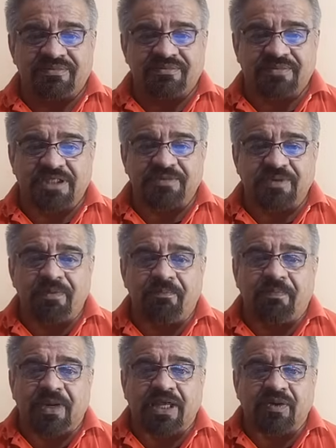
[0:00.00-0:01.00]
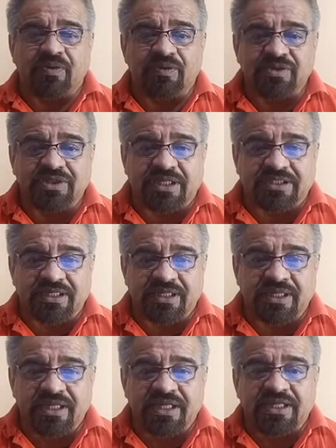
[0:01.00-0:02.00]
Más bien
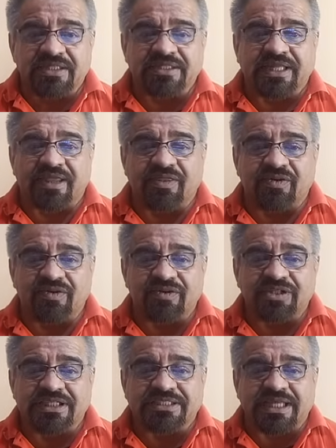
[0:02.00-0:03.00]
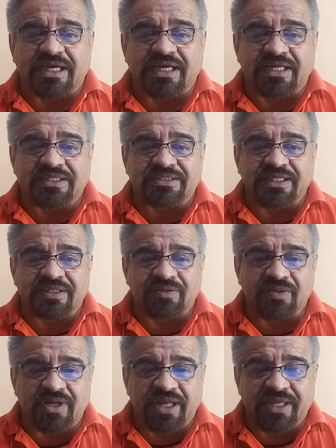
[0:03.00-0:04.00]
pregúntate, ¿de dónde sacaste
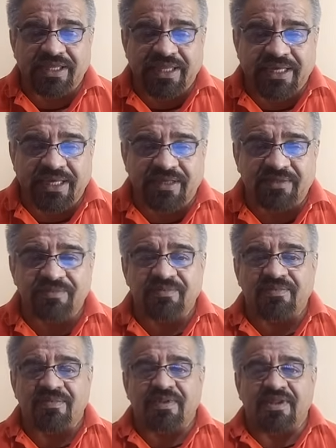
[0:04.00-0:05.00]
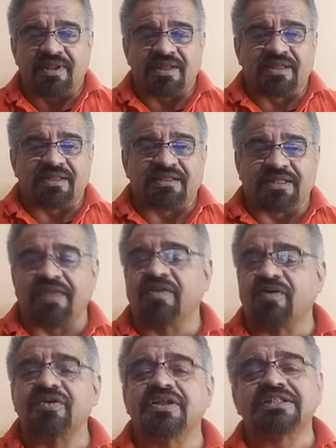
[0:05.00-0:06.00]
tú la idea? ¿De
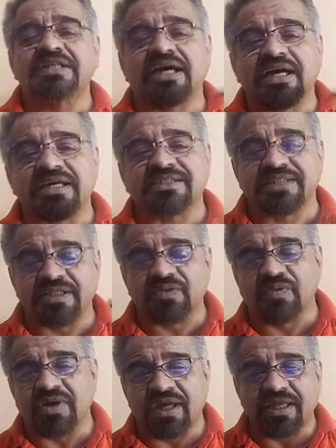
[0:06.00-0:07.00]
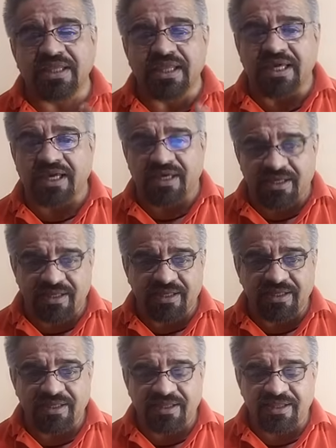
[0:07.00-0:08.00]
dónde sacaste tú la idea
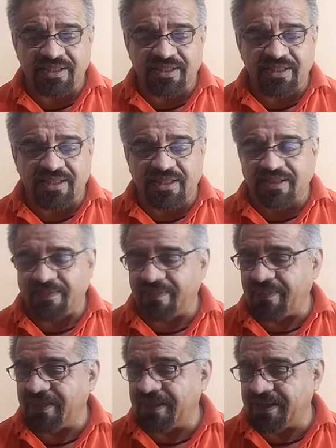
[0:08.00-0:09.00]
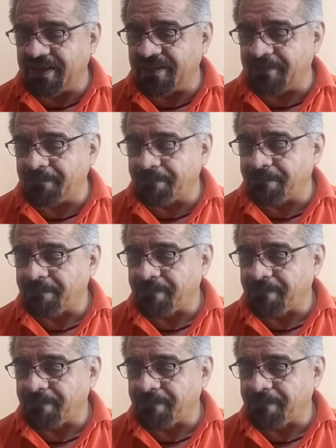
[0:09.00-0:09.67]
de,